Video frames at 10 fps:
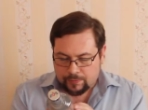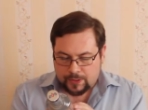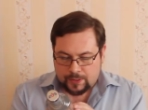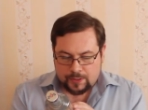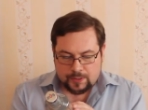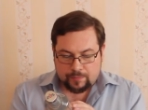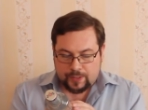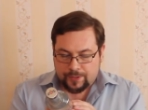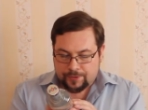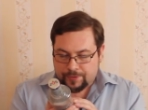Вот здесь состав,
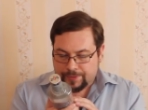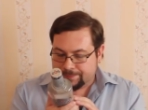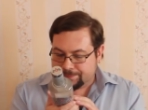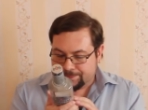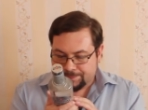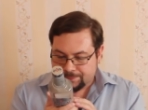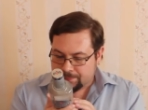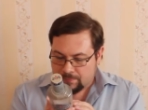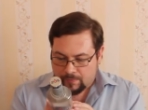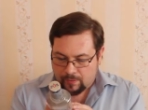конечно,
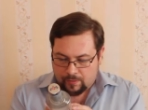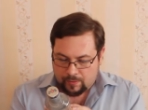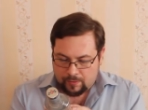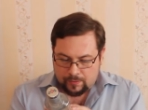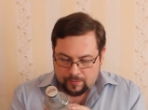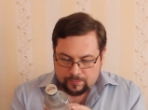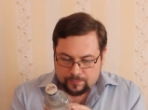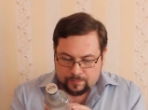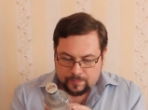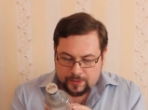
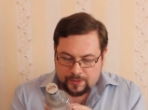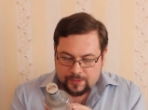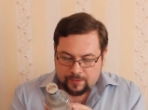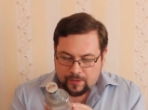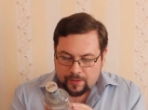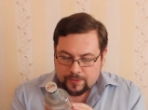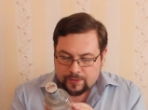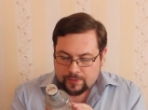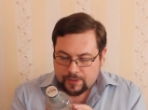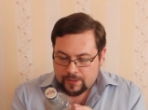вот как
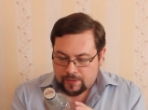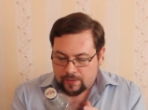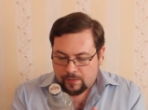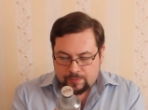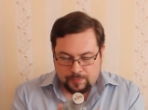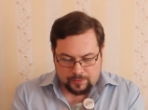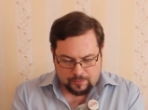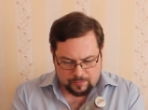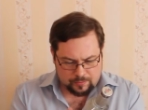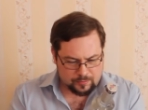издеваются вот они над людьми,
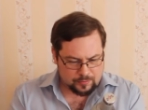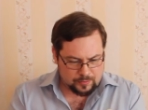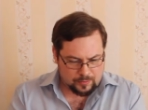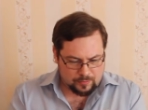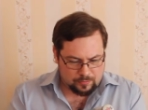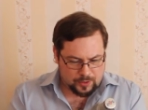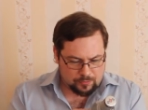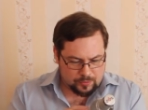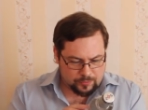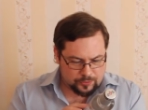у
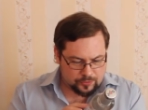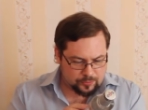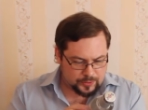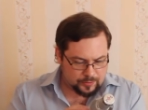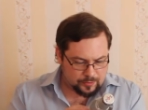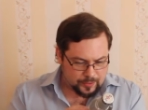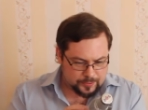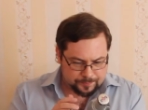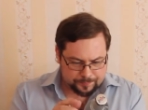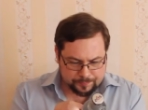кого очень зоркий
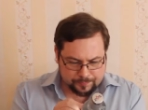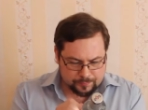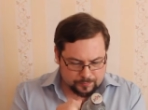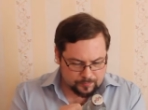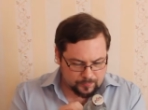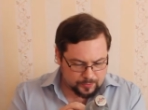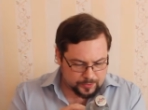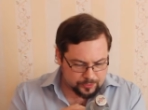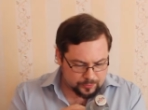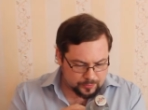глаз.
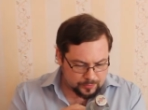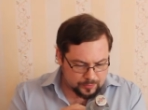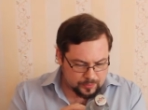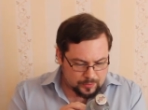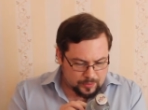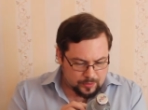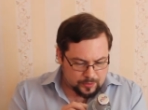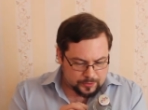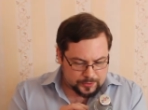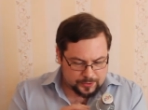Значит,
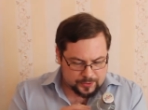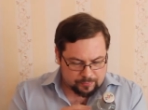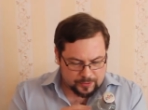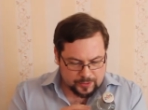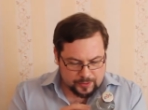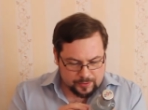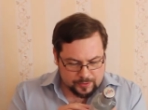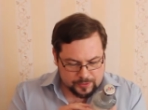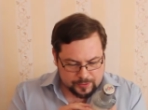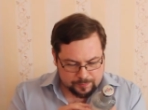э, естественно, вода,
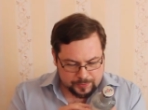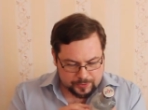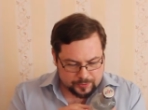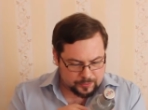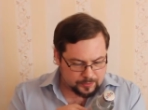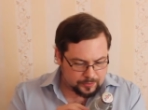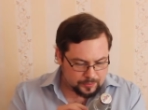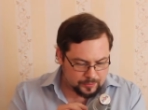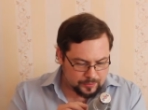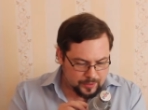спирт
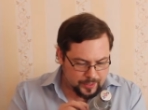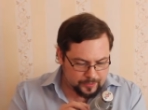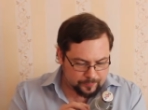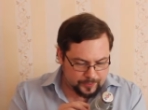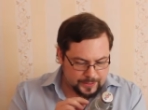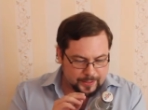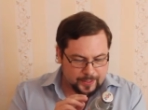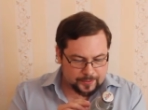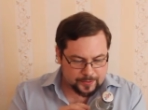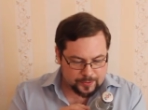альфа, сахарный